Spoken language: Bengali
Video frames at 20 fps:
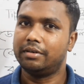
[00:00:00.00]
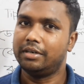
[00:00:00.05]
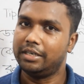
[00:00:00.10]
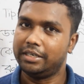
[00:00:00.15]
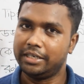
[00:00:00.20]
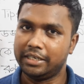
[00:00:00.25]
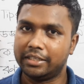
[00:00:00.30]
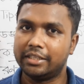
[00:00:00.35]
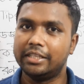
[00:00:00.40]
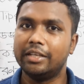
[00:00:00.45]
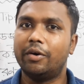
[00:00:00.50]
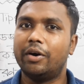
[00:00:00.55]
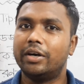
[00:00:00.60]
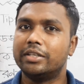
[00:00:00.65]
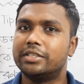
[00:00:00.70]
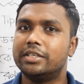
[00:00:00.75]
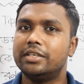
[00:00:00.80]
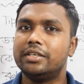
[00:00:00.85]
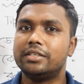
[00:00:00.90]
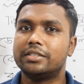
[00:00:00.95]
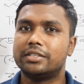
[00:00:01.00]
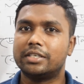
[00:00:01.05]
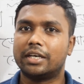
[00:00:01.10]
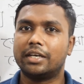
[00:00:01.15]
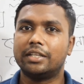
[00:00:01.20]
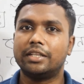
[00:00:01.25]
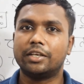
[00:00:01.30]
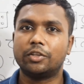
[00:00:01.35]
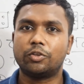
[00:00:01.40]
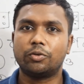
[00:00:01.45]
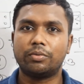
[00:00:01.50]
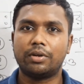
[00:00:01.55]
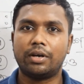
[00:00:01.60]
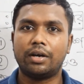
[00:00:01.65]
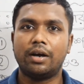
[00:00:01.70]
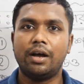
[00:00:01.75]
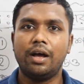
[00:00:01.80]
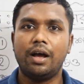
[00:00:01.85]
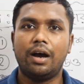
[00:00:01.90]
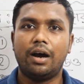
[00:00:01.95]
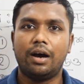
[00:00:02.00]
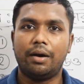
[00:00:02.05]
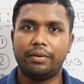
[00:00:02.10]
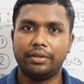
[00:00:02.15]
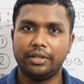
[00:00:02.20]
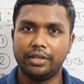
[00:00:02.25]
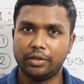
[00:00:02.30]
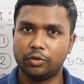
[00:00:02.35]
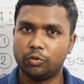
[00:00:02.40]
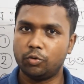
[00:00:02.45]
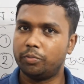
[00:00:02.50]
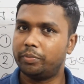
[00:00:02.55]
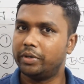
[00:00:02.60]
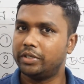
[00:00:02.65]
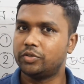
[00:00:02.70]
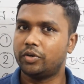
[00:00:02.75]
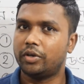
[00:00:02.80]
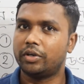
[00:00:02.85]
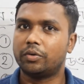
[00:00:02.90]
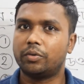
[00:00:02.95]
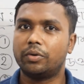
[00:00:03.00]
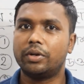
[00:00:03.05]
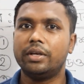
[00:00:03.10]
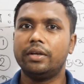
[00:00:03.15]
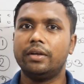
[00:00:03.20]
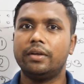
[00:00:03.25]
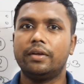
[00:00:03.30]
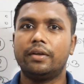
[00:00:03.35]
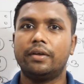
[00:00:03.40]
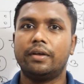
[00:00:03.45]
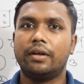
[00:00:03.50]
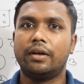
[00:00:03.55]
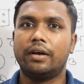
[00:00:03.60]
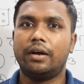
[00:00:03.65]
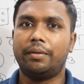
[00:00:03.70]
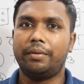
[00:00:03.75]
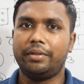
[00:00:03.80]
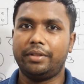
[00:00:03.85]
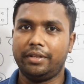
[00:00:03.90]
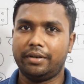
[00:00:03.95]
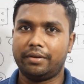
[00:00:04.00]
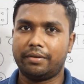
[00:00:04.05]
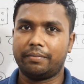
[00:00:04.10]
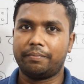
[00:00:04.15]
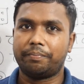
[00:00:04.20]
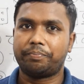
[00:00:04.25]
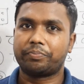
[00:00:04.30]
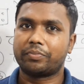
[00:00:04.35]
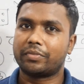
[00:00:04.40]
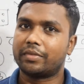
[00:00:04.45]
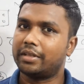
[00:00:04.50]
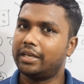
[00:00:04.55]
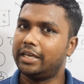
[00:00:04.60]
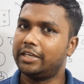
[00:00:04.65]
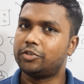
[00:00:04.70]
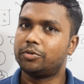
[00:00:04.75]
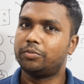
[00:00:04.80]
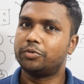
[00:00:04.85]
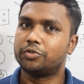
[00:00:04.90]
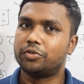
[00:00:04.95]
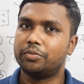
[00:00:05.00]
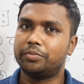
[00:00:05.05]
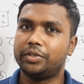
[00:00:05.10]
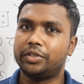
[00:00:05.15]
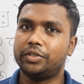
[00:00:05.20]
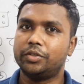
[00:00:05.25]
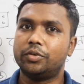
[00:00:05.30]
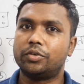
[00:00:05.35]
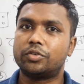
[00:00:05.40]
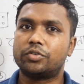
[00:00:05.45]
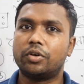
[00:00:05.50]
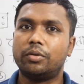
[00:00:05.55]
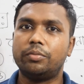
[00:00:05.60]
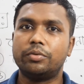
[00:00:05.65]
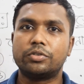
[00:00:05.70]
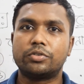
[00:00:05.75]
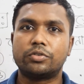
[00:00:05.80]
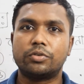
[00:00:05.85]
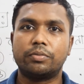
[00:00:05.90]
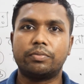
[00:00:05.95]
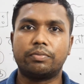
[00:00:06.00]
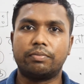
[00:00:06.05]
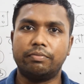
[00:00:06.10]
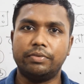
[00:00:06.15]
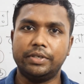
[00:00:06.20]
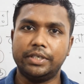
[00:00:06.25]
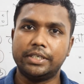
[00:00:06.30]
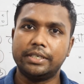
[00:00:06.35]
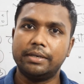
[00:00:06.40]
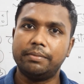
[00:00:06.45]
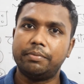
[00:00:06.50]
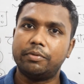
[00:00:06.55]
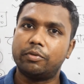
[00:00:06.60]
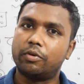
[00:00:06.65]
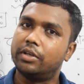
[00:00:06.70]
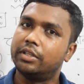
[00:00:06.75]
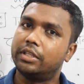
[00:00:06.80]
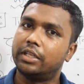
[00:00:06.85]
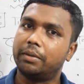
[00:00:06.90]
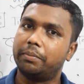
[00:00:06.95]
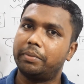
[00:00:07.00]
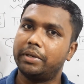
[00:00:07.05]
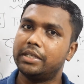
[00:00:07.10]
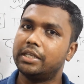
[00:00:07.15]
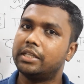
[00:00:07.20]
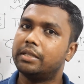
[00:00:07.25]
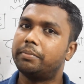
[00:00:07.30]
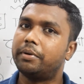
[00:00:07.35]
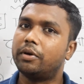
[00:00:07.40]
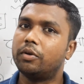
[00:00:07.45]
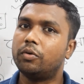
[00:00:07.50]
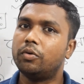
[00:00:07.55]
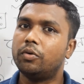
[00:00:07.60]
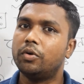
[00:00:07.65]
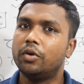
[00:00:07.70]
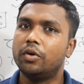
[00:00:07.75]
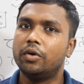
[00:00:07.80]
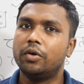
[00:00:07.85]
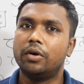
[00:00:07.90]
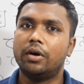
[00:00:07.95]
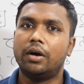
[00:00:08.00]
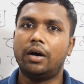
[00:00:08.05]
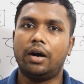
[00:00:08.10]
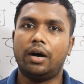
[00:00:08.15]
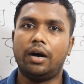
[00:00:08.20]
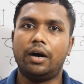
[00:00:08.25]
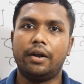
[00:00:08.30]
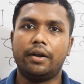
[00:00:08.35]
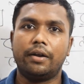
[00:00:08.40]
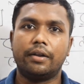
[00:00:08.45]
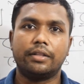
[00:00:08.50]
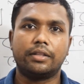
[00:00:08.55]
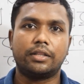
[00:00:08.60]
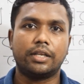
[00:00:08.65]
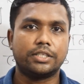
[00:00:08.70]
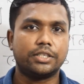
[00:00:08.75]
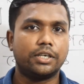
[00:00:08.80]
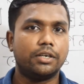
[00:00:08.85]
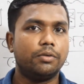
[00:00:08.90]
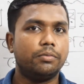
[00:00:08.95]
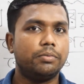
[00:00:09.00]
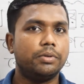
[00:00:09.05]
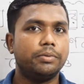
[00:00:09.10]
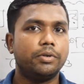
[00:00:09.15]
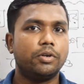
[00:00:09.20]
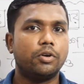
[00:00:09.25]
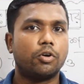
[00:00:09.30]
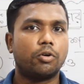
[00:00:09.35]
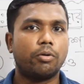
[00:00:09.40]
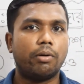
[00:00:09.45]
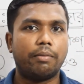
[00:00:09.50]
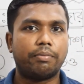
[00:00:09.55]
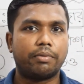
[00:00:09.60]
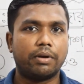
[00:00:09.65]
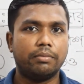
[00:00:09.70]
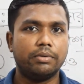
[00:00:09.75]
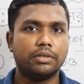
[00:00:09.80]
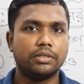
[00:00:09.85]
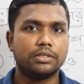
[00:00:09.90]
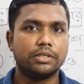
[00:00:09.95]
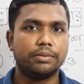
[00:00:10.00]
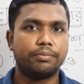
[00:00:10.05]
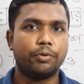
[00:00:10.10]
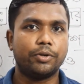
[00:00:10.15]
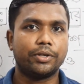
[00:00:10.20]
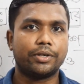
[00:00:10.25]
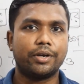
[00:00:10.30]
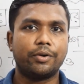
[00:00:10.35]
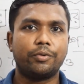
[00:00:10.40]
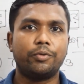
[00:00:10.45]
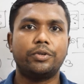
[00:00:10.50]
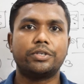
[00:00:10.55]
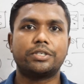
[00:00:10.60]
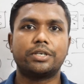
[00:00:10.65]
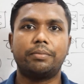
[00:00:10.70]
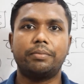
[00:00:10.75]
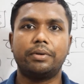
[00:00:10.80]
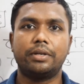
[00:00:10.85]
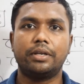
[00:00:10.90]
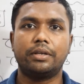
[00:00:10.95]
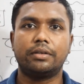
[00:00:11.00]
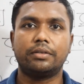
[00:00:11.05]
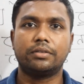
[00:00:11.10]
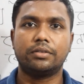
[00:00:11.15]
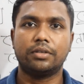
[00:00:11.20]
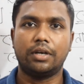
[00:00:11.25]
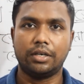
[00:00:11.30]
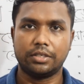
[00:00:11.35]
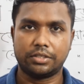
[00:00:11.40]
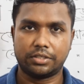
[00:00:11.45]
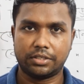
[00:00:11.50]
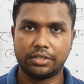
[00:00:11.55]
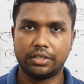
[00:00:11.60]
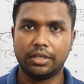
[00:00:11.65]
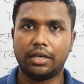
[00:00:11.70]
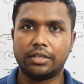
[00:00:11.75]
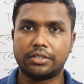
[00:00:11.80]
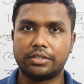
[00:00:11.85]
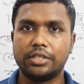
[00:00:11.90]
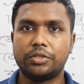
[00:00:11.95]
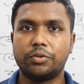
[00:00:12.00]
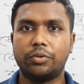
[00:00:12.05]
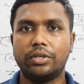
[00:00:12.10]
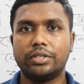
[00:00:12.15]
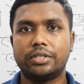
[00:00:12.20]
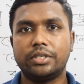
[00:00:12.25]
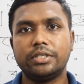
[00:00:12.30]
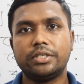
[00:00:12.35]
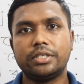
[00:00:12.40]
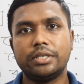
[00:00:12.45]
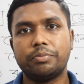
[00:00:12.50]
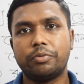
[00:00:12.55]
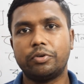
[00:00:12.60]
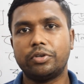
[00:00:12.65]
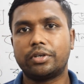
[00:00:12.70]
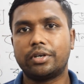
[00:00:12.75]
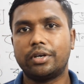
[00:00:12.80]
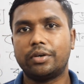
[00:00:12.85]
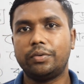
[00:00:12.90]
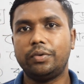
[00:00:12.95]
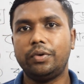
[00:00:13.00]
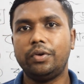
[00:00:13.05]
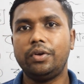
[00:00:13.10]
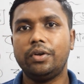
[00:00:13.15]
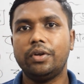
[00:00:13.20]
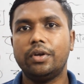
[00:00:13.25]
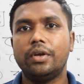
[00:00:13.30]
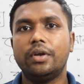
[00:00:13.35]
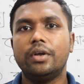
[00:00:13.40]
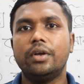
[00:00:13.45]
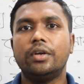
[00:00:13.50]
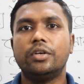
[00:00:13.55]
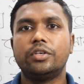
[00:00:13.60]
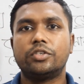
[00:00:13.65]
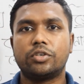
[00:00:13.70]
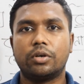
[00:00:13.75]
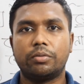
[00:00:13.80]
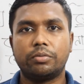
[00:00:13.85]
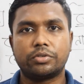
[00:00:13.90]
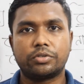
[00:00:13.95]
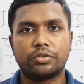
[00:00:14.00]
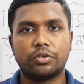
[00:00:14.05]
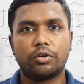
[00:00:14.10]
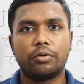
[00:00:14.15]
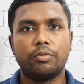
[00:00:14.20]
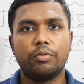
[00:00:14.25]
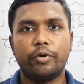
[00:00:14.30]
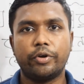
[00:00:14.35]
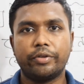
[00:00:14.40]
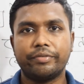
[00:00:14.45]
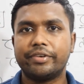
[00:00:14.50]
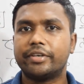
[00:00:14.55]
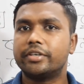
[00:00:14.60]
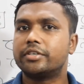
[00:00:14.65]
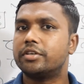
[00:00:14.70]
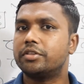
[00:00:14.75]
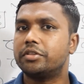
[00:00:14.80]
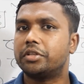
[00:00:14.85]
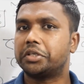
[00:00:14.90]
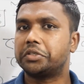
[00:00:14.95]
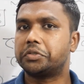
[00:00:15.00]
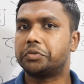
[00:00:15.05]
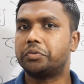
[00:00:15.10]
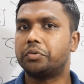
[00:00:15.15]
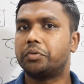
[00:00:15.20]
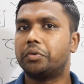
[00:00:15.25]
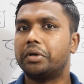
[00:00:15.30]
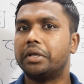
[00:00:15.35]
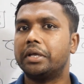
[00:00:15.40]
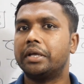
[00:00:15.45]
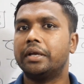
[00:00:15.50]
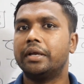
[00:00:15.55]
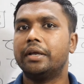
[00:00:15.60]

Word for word: লিঙ্ক দেওয়া আছে সেখান থেকে তোমরা আমাদের এই গ্রুপে জয়েন করে আমাদের এই সমস্ত ভিডিওর সমস্ত পিডিএফ ওখান থেকে পেয়ে যেতে পারো আর তাছাড়াও বিভিন্ন রকম আপকামিং যে পরীক্ষাগুলো সামনে আসতে আসতে চলেছে সেই পরীক্ষাগুলোর সমস্ত রকম নোটিফিকেশন থেকে শুরু করে